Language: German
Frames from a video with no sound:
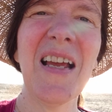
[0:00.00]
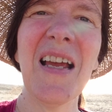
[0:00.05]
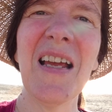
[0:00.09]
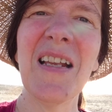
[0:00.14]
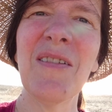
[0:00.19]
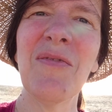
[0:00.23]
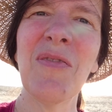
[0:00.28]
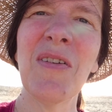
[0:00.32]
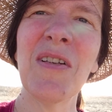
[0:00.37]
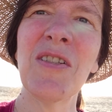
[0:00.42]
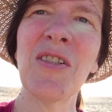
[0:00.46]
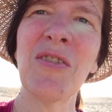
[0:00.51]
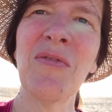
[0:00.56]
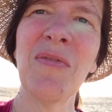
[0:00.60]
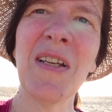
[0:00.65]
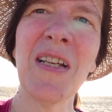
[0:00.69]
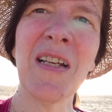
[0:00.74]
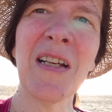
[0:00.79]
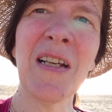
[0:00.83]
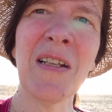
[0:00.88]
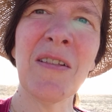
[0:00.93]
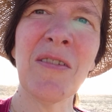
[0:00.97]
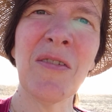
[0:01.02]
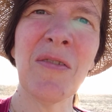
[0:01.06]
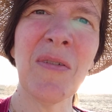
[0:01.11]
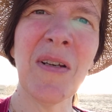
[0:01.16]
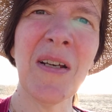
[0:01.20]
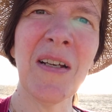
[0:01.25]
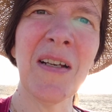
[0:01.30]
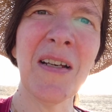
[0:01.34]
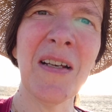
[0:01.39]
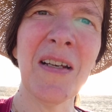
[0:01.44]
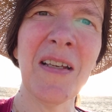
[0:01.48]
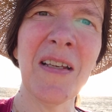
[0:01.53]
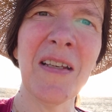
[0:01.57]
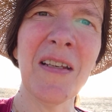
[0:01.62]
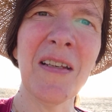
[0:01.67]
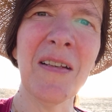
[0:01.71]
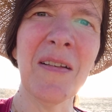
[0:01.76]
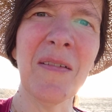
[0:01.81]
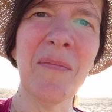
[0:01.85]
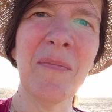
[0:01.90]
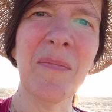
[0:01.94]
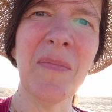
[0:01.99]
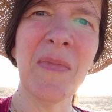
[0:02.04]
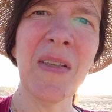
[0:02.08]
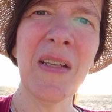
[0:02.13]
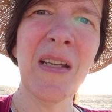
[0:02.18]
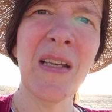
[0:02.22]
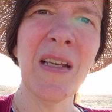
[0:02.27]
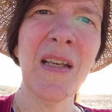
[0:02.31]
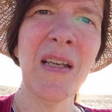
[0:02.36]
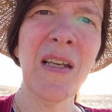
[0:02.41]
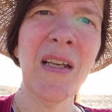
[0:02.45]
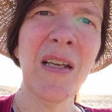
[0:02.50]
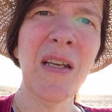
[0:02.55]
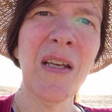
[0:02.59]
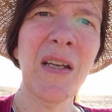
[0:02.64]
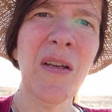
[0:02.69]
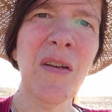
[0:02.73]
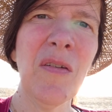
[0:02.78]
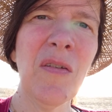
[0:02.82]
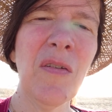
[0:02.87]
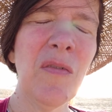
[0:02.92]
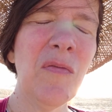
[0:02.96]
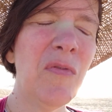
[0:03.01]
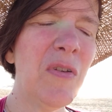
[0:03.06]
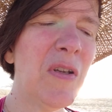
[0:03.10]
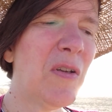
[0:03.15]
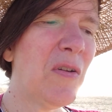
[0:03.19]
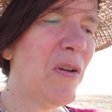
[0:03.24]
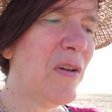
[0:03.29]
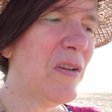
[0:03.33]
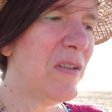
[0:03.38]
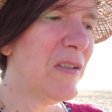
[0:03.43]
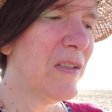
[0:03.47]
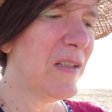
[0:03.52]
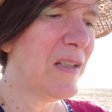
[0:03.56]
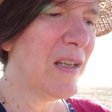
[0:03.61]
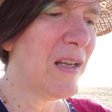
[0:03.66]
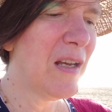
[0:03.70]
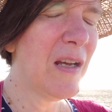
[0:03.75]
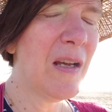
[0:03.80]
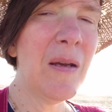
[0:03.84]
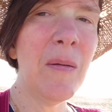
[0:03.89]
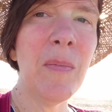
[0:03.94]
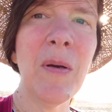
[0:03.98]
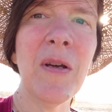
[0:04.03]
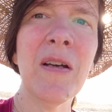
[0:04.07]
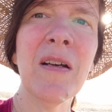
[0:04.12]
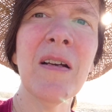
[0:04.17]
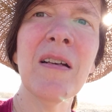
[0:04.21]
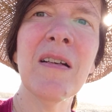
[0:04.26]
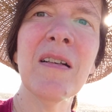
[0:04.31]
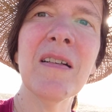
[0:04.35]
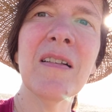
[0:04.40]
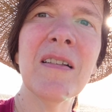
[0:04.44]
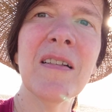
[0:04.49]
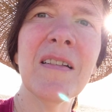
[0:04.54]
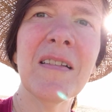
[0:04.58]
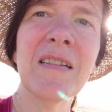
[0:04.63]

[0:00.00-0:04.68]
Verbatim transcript: etwas schwerer zu erreichen. Wir können aber